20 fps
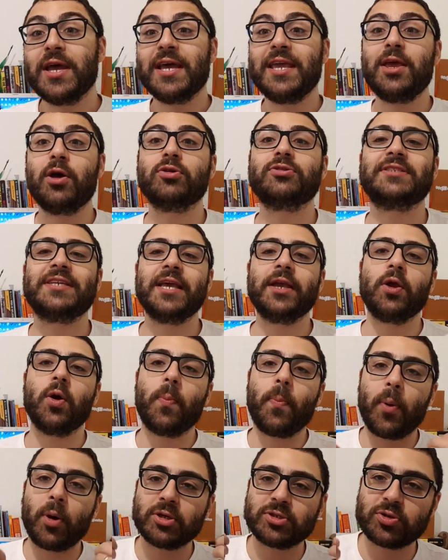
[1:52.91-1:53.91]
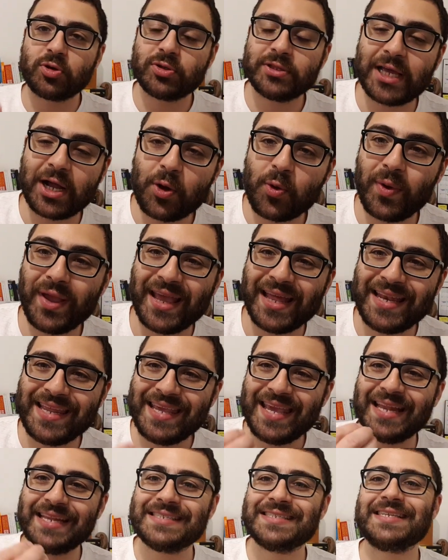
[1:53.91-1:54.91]
E eu sei que eu posso contar com ele
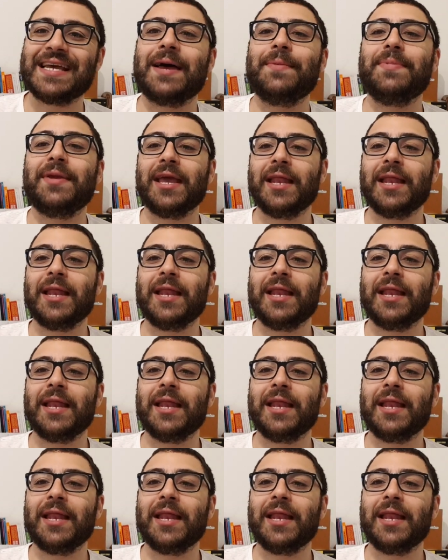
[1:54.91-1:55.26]
e ele sabe